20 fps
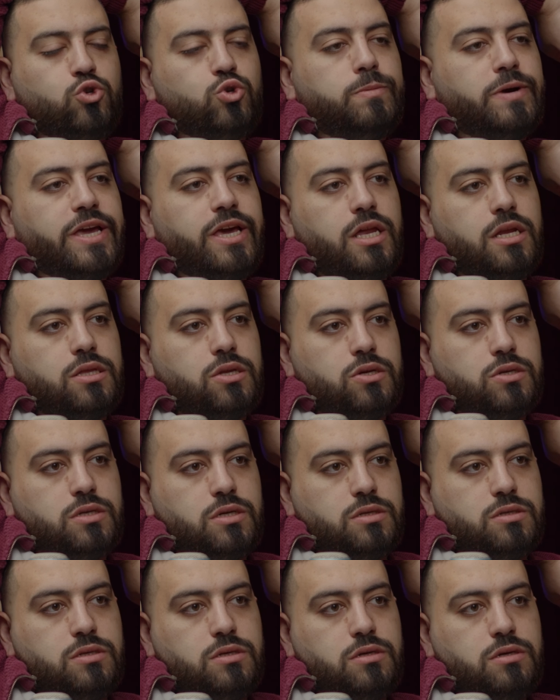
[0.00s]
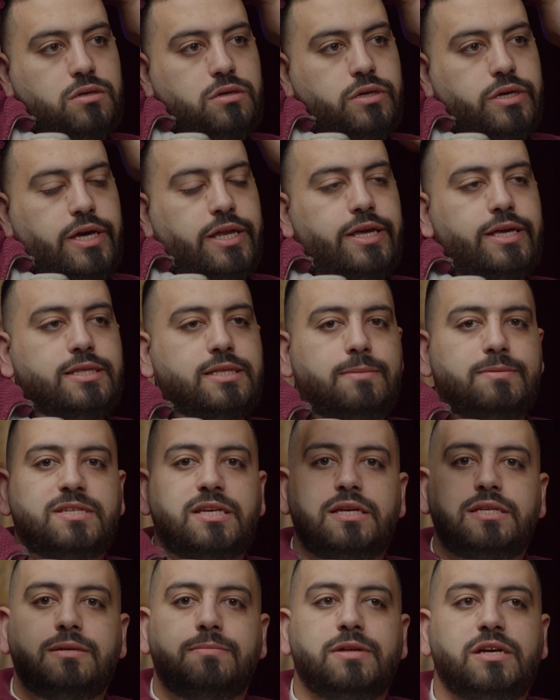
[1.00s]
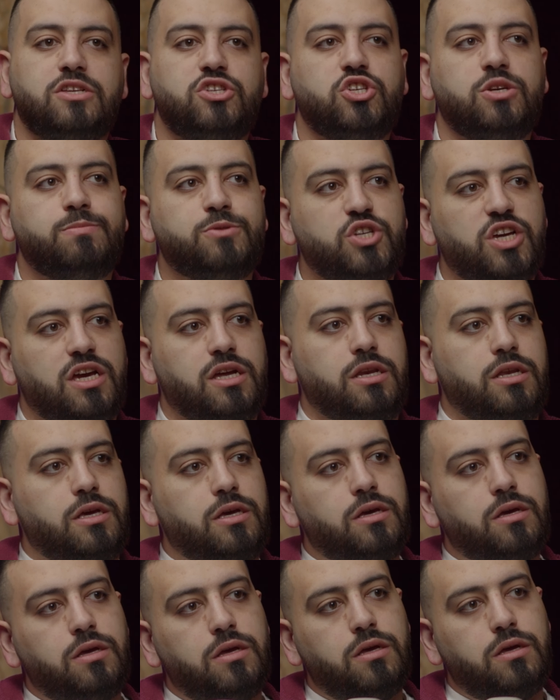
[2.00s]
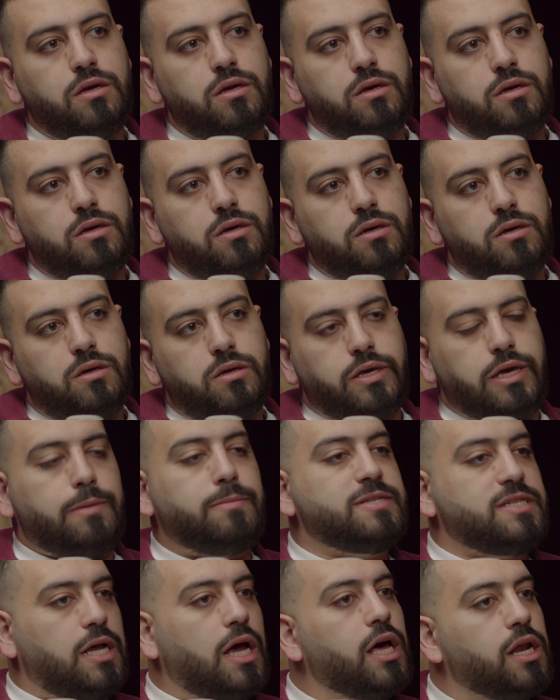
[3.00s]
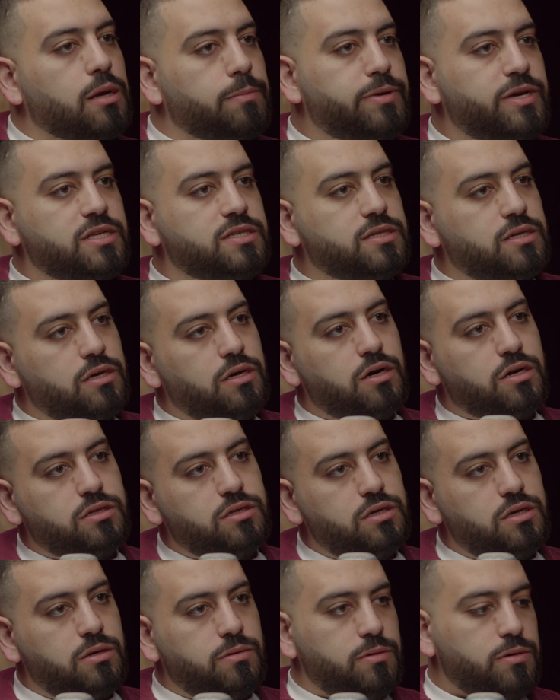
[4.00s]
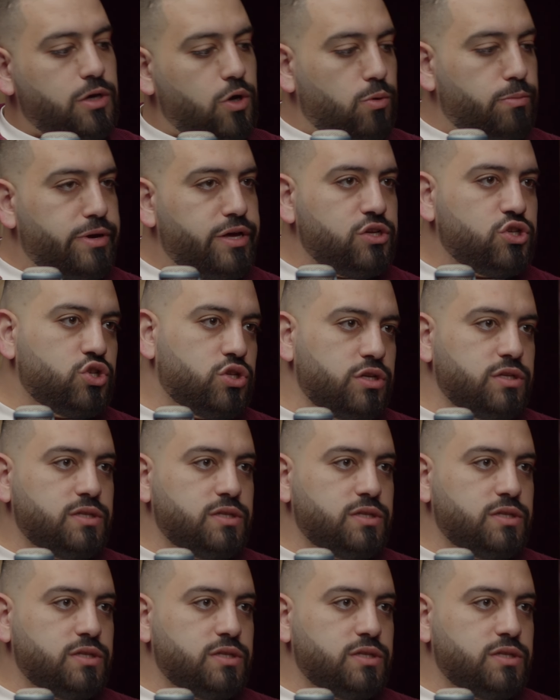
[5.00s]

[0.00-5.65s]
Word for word: ما كانت القصص يعني انت مثلا اذا بدك تجيب شغله يعني مثلا انا بعت سيارتي يومين اشتريت